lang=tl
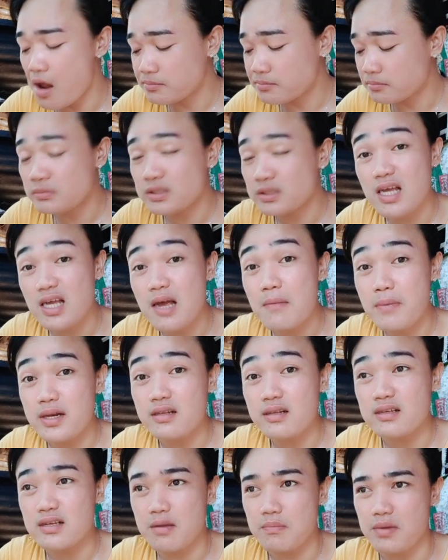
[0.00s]
Masaya pa rin
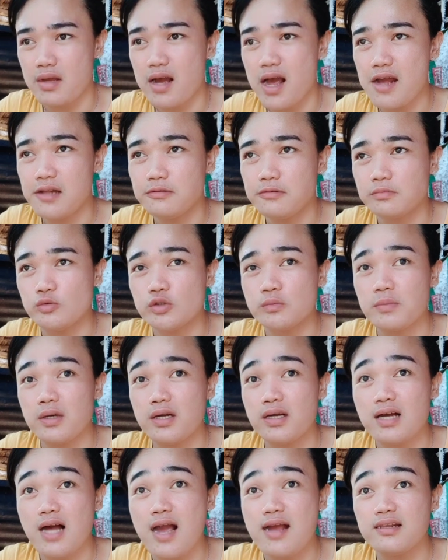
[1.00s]
kami. Kahit yung
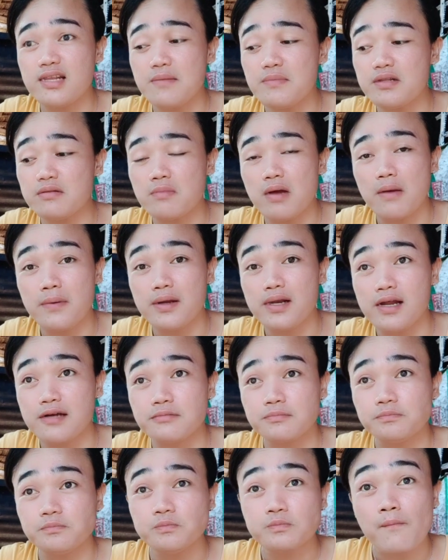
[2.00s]
pagkain namin ba, parang
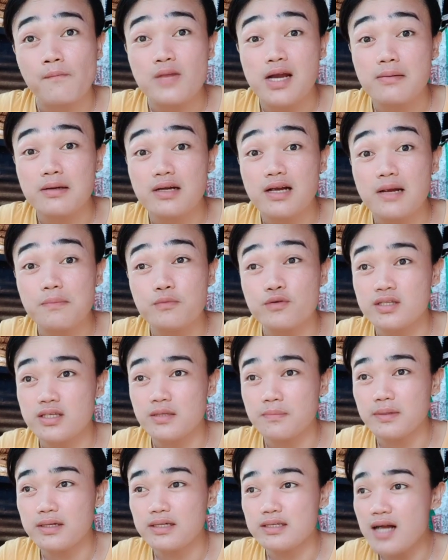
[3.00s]
kapos sa
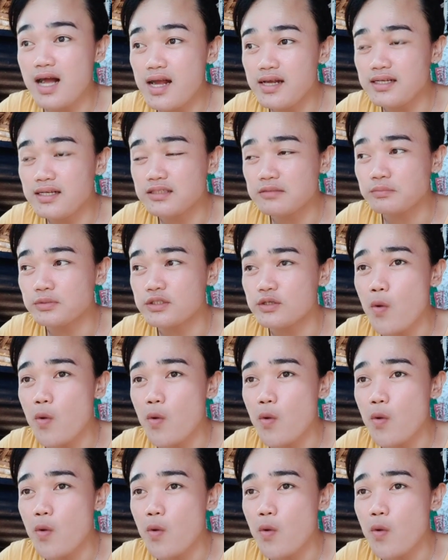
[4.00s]
pagkain, pero